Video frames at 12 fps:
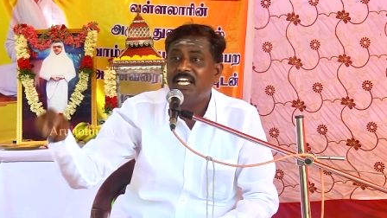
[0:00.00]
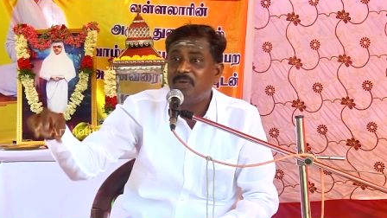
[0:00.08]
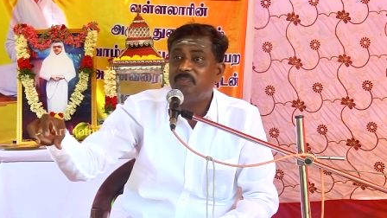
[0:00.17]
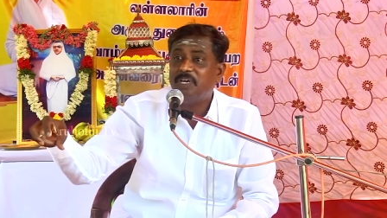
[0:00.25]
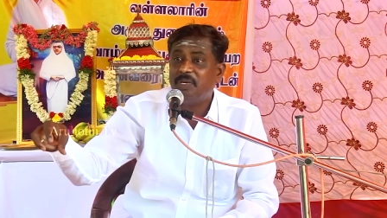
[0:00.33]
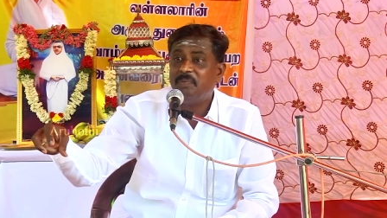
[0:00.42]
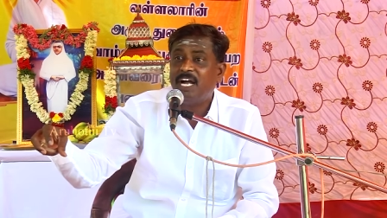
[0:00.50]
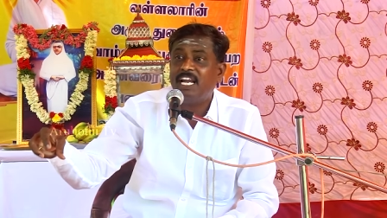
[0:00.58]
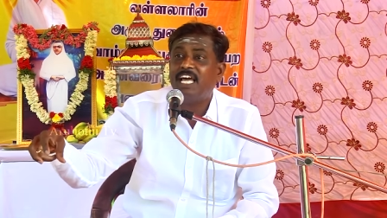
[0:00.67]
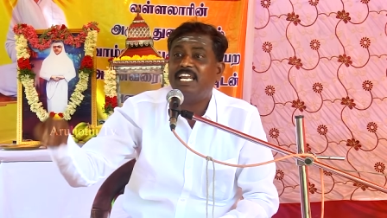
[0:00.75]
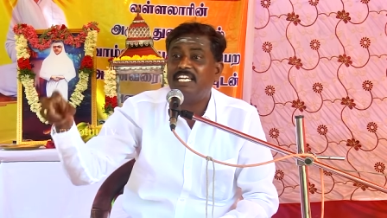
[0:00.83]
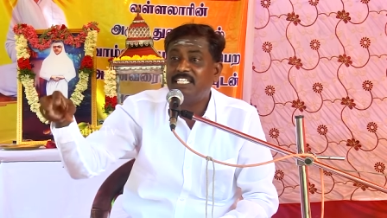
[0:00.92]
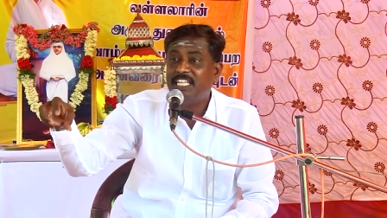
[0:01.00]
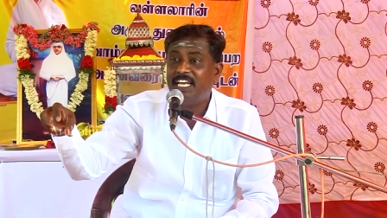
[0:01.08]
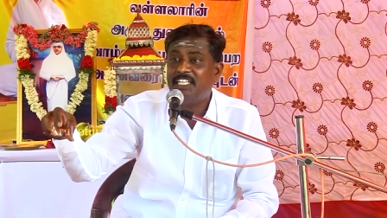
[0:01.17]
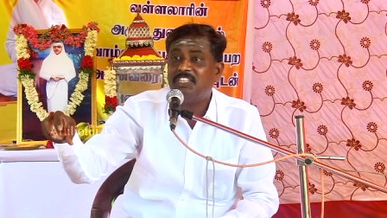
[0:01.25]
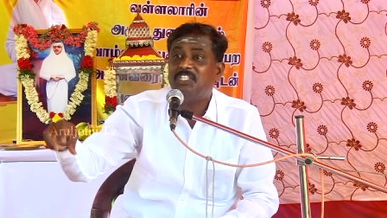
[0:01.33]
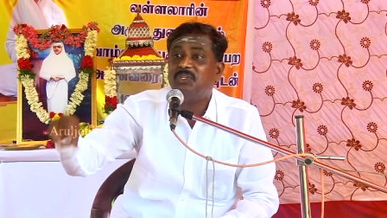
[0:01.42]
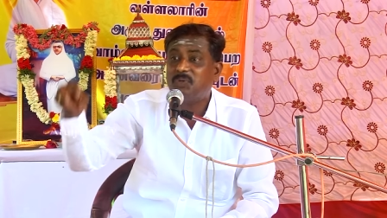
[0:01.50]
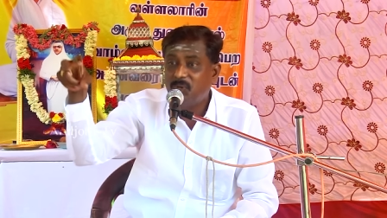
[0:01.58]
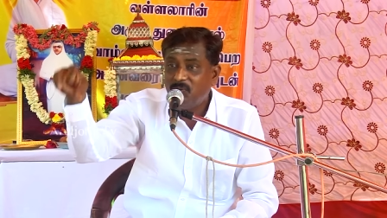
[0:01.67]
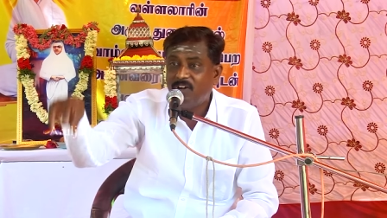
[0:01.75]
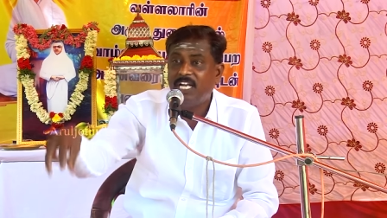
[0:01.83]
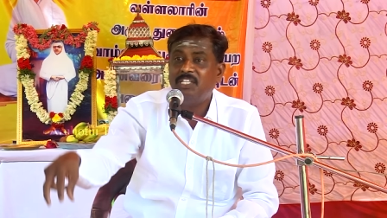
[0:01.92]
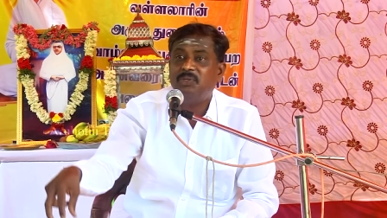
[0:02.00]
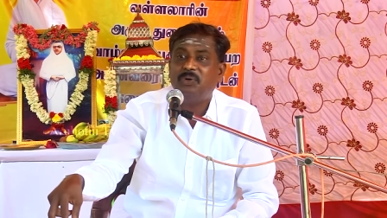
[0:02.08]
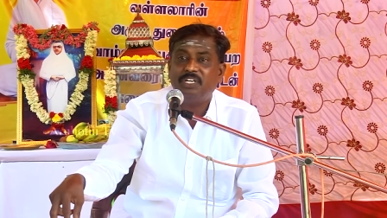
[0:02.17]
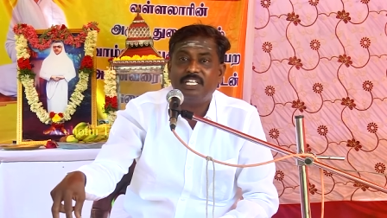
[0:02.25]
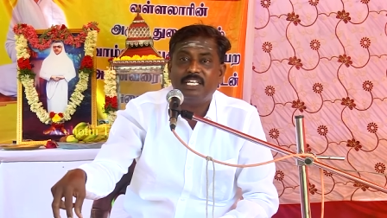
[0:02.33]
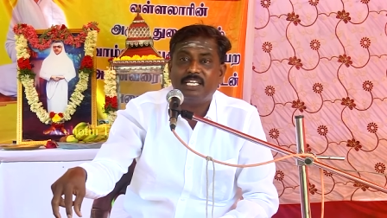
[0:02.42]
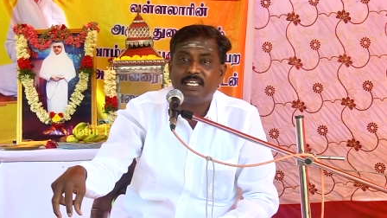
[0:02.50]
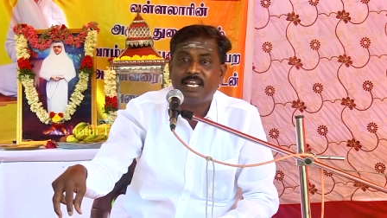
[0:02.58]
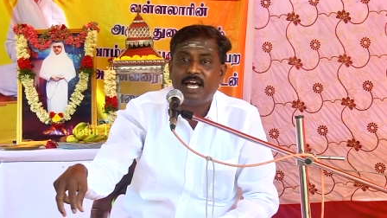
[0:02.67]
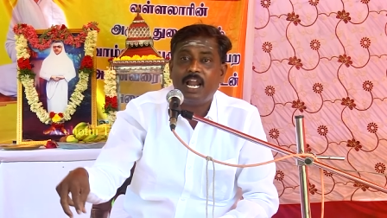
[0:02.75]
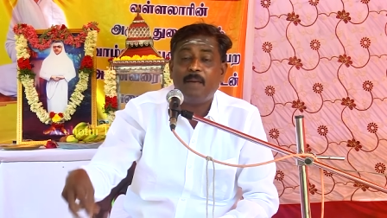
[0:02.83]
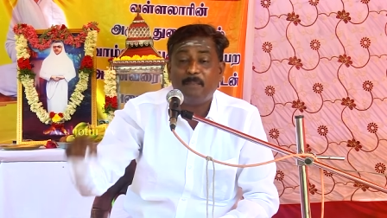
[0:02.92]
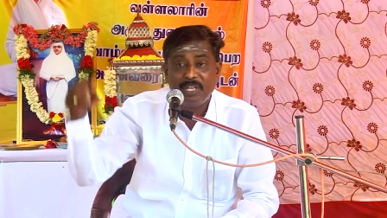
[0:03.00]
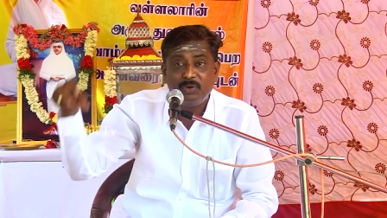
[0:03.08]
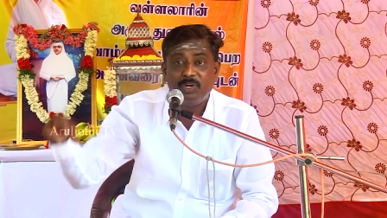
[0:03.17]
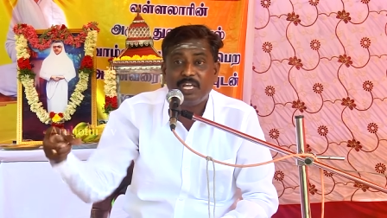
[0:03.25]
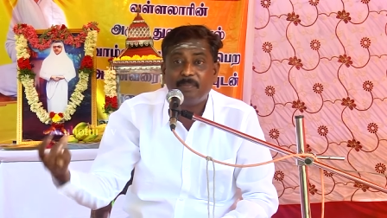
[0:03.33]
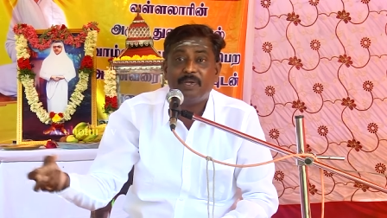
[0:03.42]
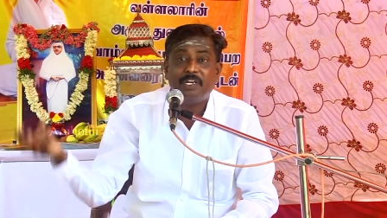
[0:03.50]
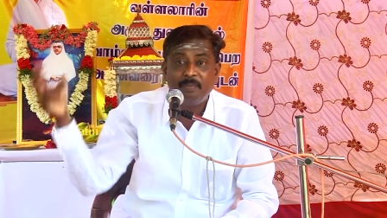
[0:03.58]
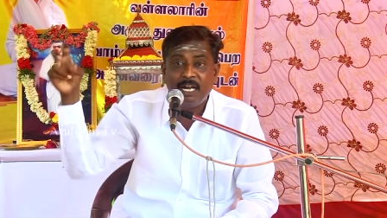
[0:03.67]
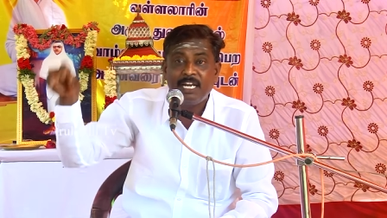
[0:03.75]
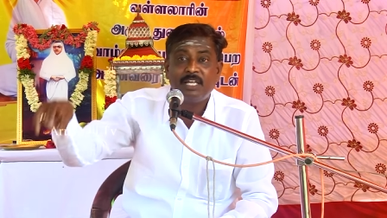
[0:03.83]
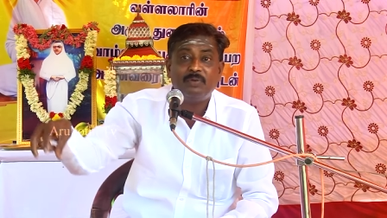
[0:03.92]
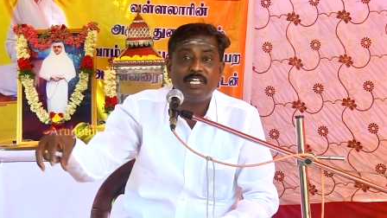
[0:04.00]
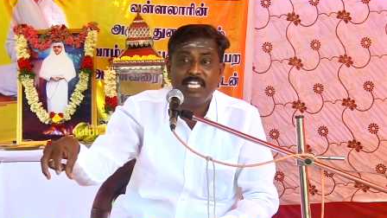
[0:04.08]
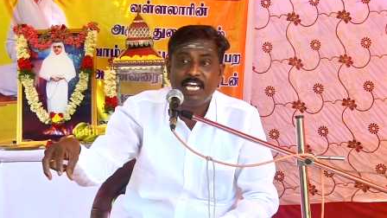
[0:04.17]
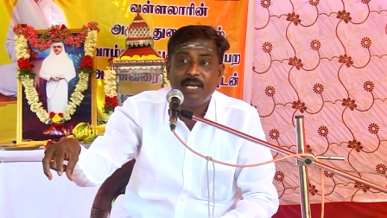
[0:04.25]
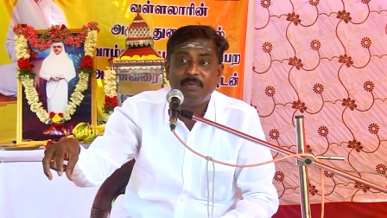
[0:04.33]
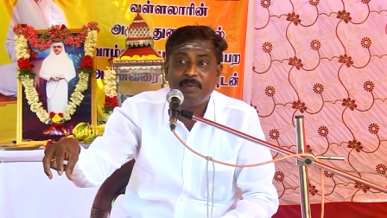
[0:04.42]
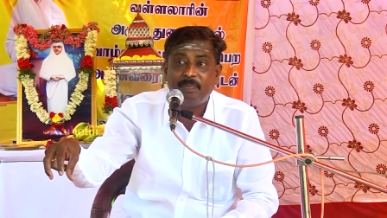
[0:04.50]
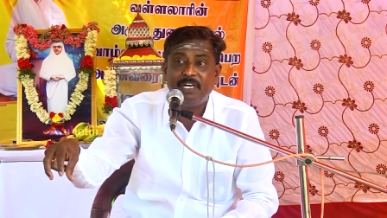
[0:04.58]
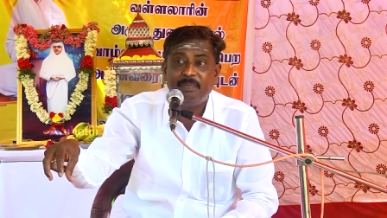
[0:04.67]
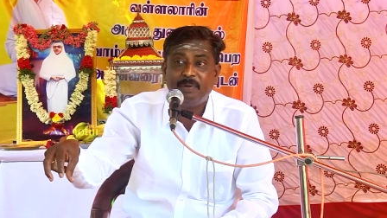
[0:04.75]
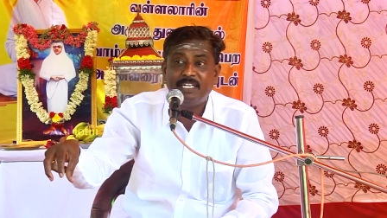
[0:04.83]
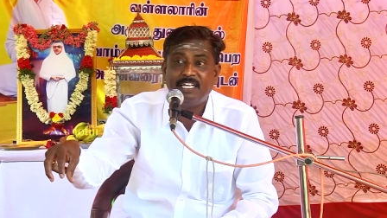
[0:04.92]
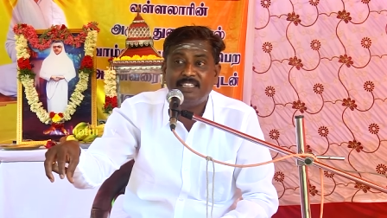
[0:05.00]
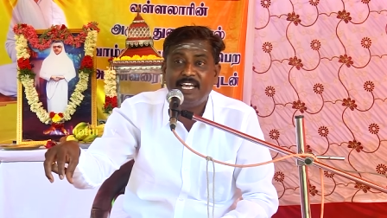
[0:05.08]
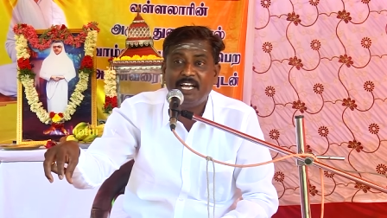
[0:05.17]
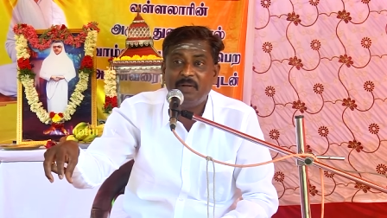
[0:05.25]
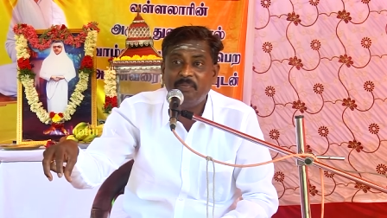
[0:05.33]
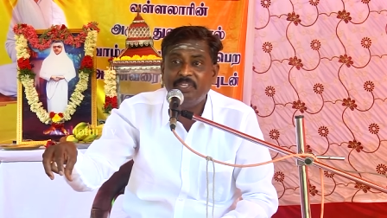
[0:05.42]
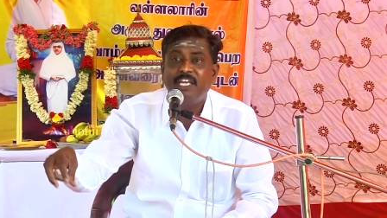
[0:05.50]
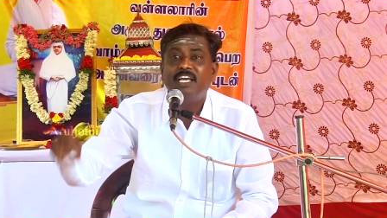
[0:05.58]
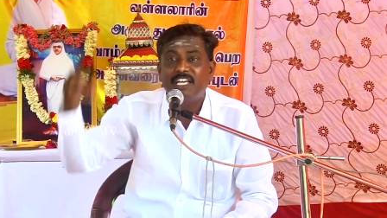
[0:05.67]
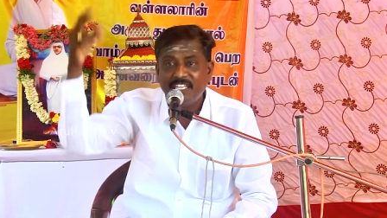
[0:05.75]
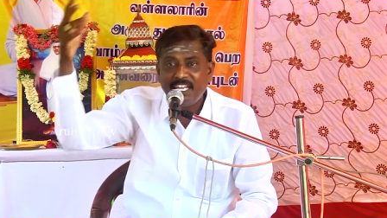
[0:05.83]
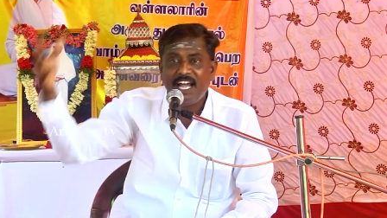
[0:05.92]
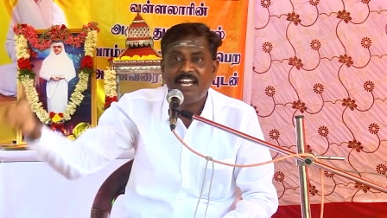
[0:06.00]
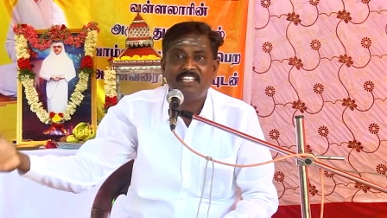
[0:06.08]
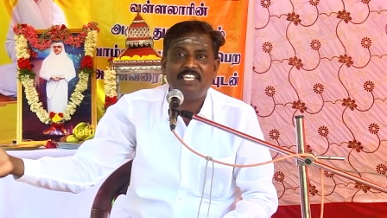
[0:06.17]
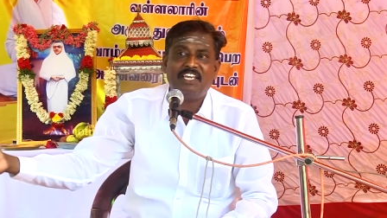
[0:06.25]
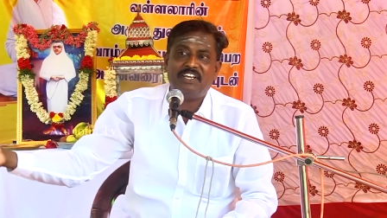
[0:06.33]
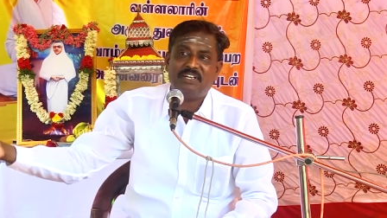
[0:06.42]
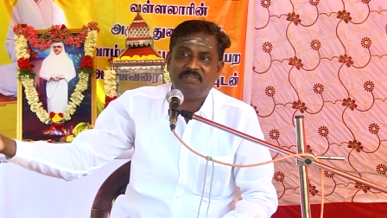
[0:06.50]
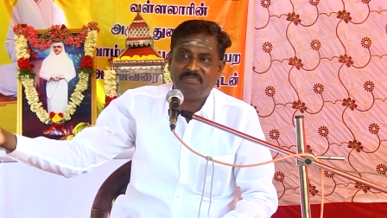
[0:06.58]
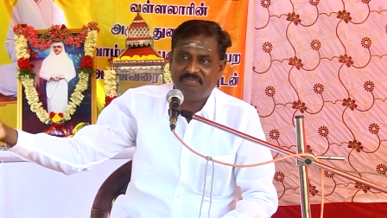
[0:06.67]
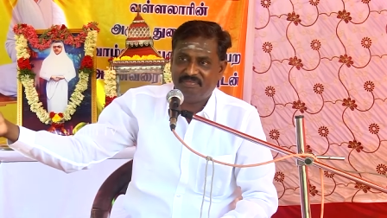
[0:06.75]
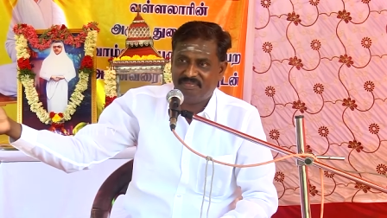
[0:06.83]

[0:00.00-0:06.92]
என் பெருமானாரின் தேகத்திற்குள் வாழ்ந்து கொண்டிருக்கிறார் அப்போ என்னுடைய பெருமானாருடைய தேகம் எப்படிப்பட்ட தேகம் ஞான தேகம்